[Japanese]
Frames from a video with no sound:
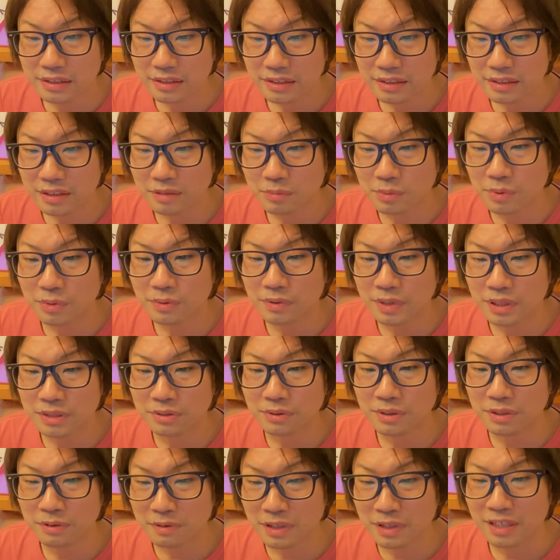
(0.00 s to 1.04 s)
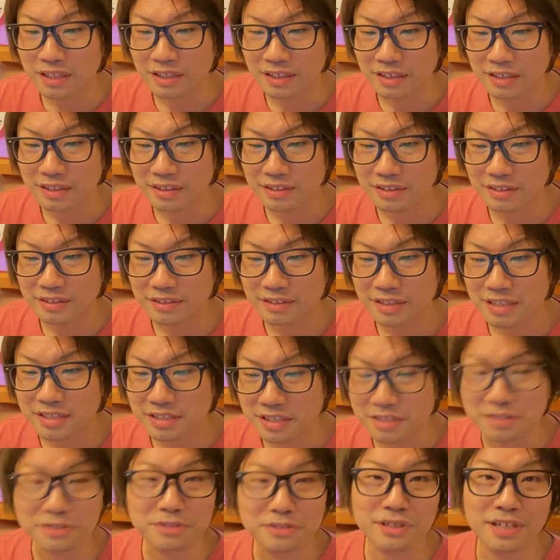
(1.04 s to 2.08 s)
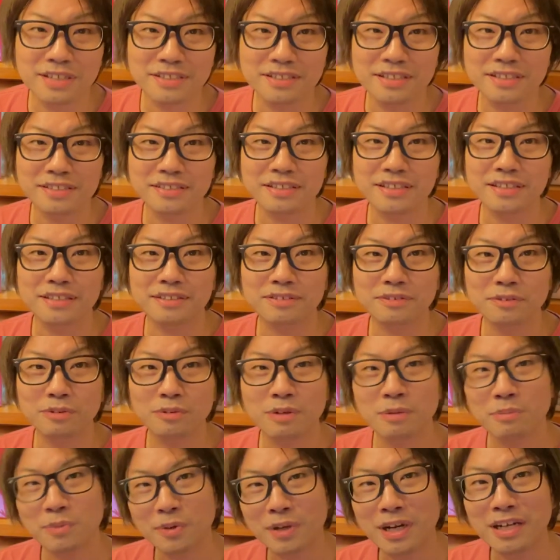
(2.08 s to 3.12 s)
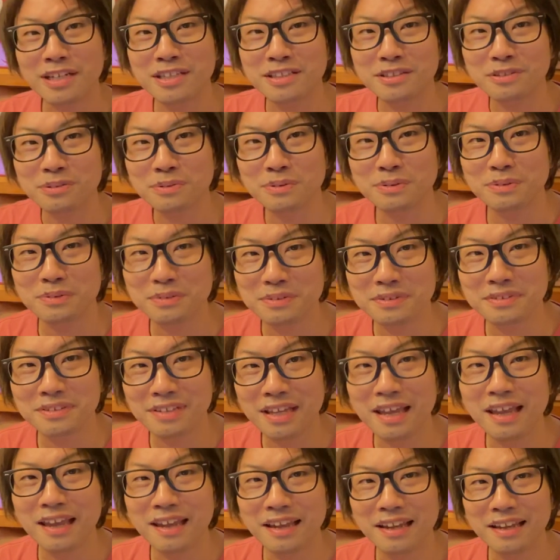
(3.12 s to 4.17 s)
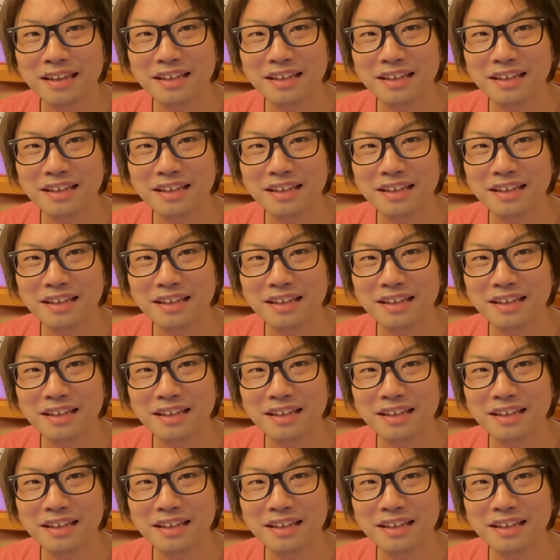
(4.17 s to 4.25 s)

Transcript: 僕はそれは確かに菅井先生これはもうかりんのね